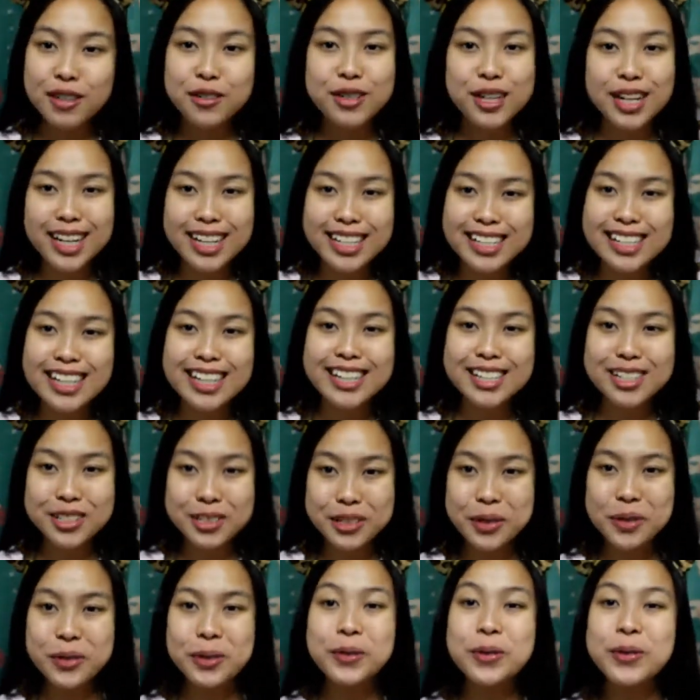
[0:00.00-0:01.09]
ko na nga sa
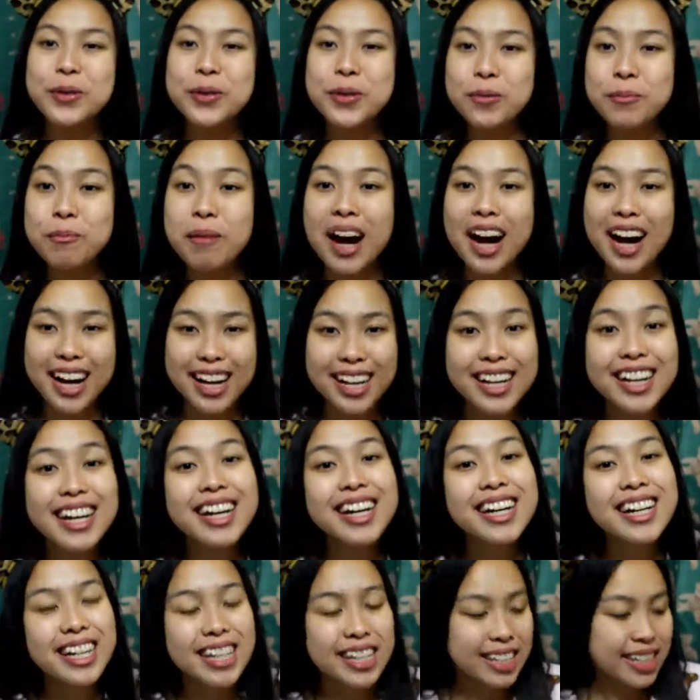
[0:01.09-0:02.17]
inyo yung mga
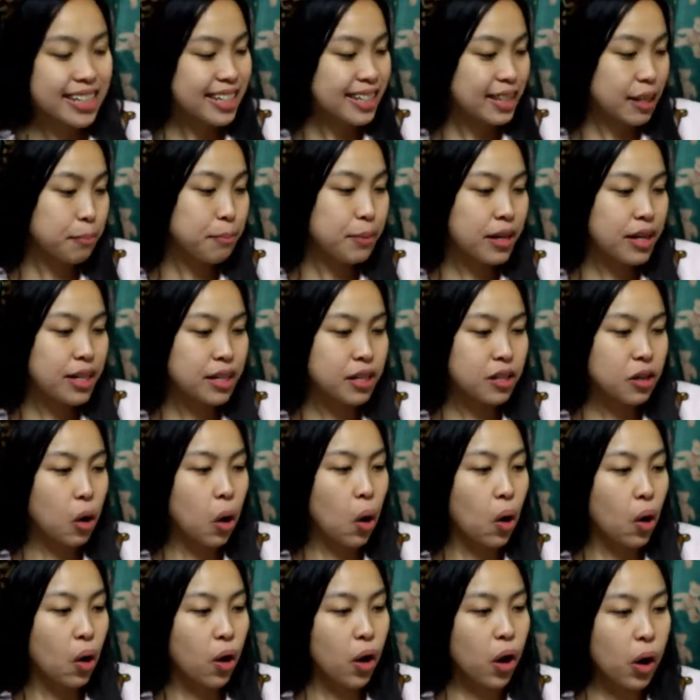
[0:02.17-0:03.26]
nabili
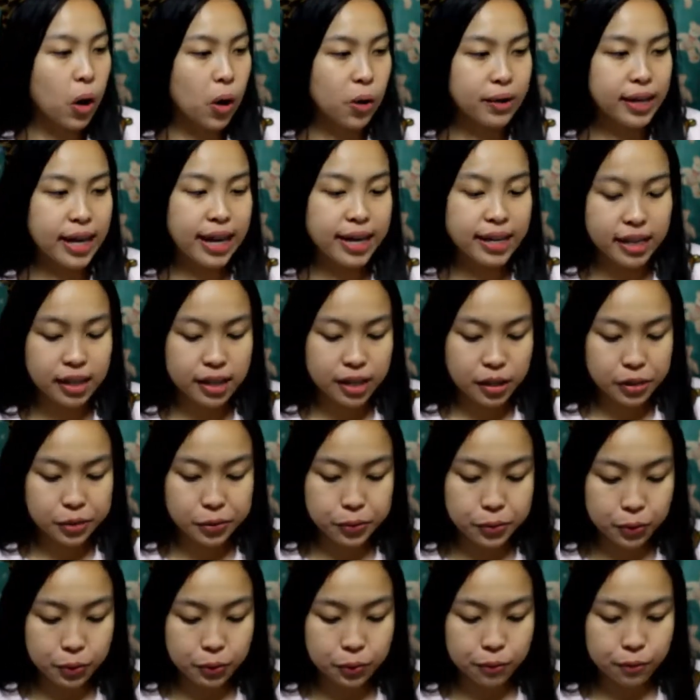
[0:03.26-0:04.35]
ko. Okay.
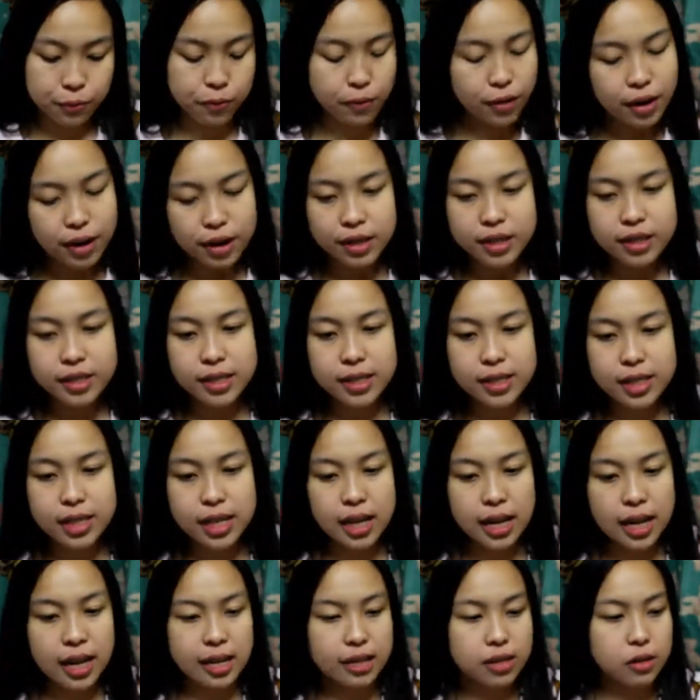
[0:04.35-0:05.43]
So, first,
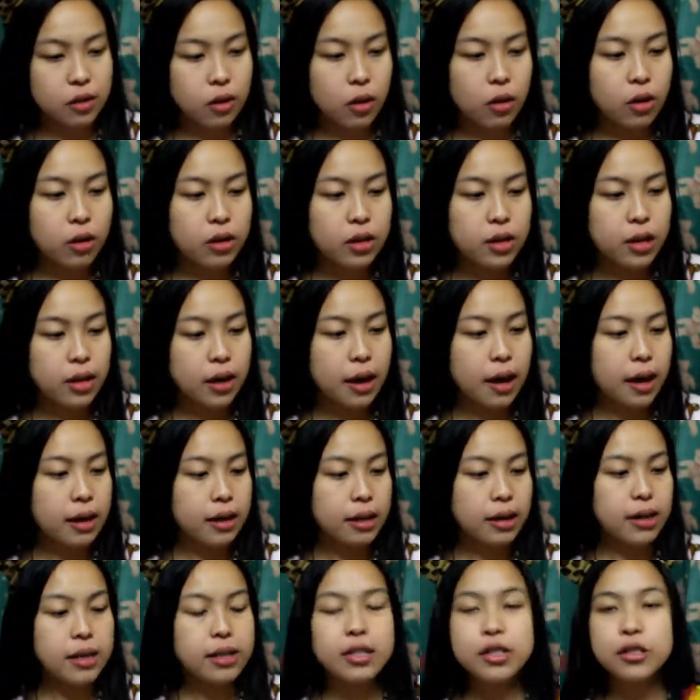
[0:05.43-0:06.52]
eto.
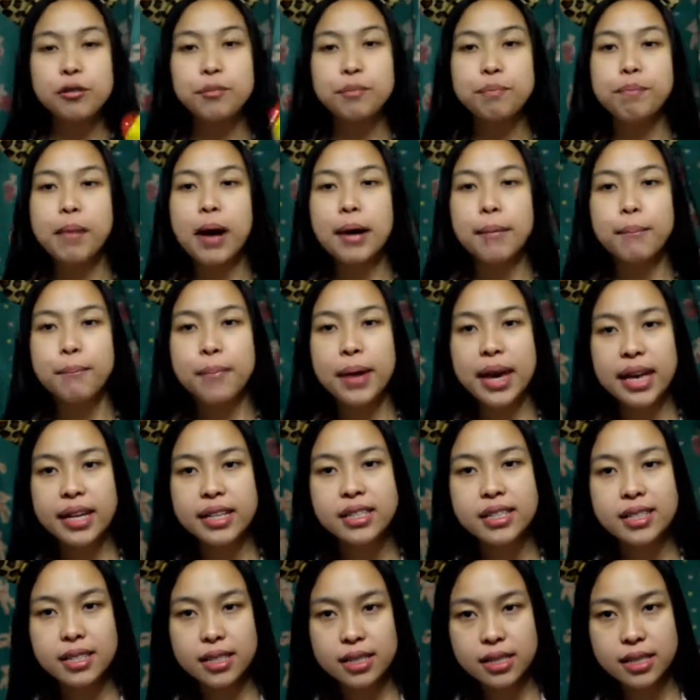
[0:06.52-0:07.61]
Yung pang
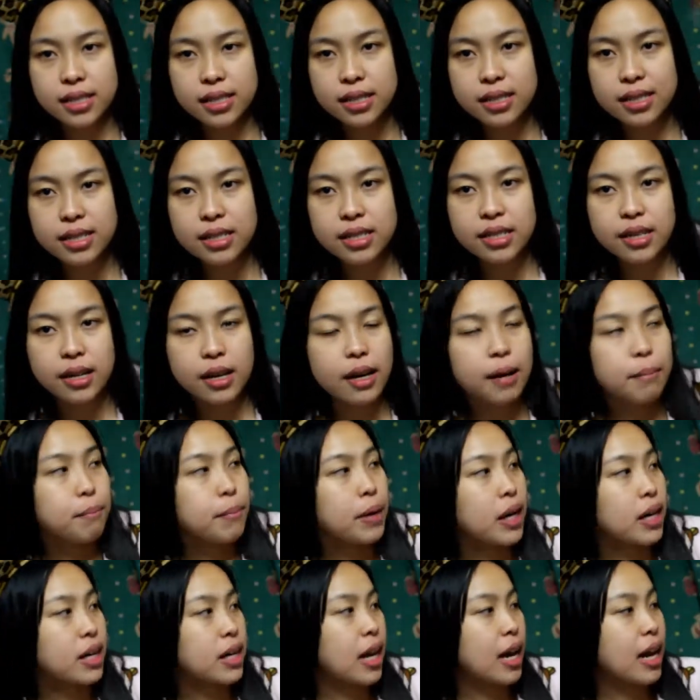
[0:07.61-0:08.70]
men's
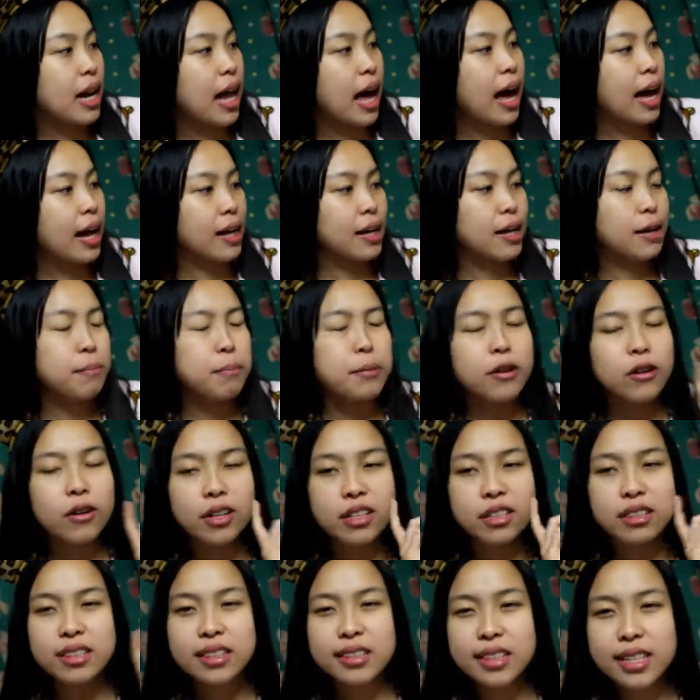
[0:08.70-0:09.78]
ang lalaki. Pero
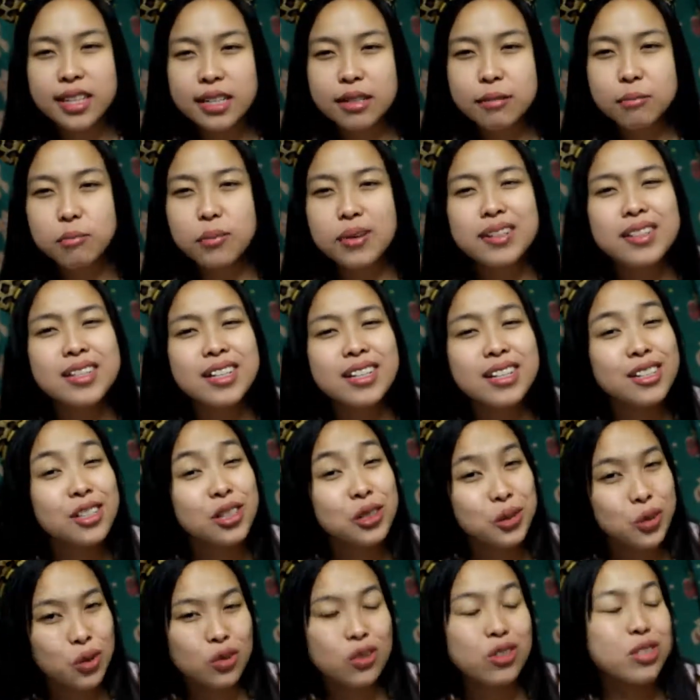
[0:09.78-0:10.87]
I think pwede rin
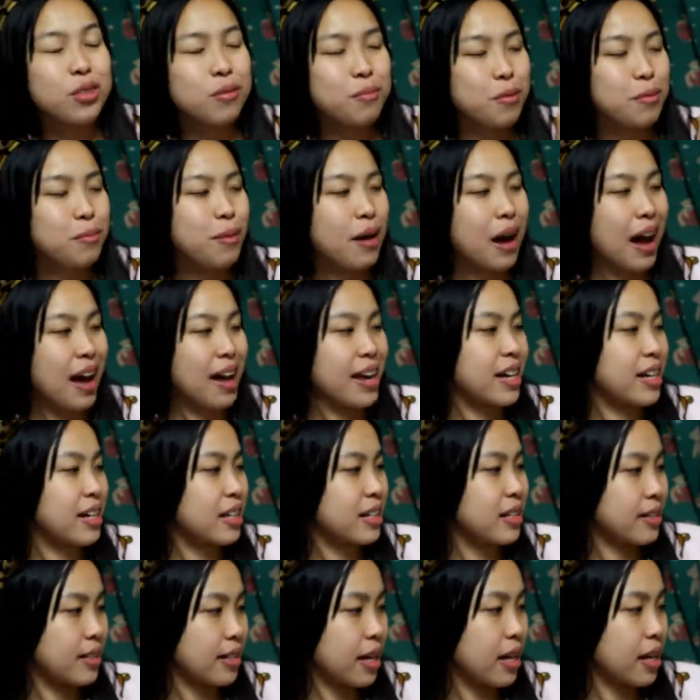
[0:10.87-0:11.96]
to sa babae
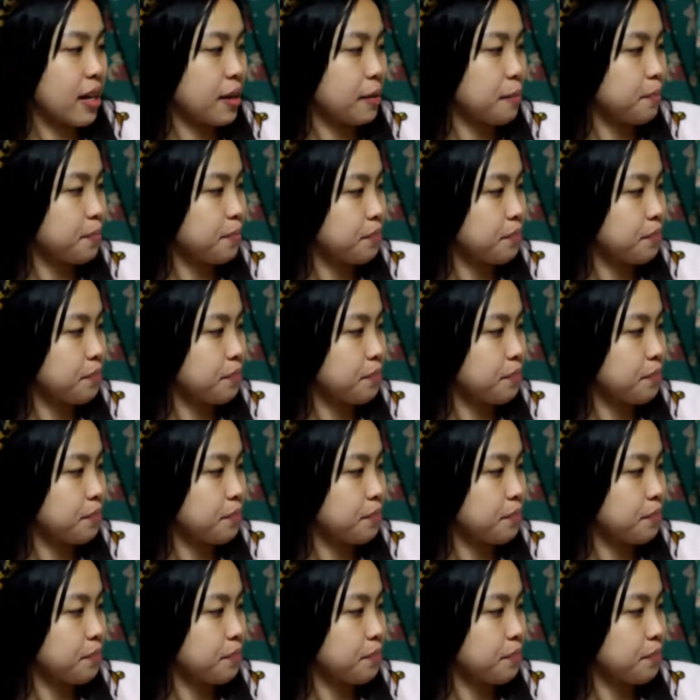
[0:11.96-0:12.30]
kasi